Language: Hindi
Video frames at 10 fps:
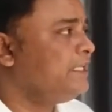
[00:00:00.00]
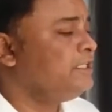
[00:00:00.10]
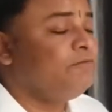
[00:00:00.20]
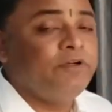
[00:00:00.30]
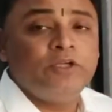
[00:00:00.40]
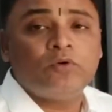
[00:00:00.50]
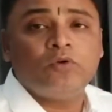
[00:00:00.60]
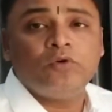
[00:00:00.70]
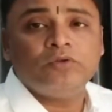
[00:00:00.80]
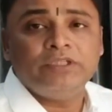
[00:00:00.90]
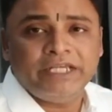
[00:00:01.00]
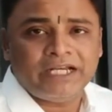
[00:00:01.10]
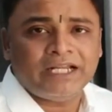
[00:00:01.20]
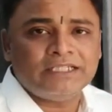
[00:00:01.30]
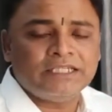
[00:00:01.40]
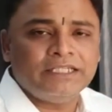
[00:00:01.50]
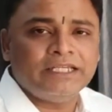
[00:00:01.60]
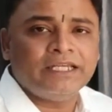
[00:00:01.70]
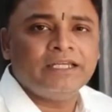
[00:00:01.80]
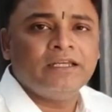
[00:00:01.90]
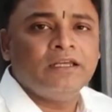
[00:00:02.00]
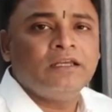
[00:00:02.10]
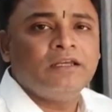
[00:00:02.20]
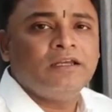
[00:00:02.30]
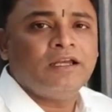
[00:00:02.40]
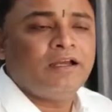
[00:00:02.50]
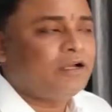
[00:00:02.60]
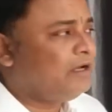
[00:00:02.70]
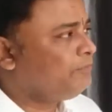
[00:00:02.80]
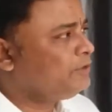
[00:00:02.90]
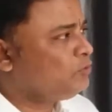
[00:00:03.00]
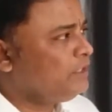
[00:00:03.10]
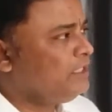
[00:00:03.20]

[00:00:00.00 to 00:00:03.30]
ये वीडियो को देखना चाहिए काफ़ी थोड़े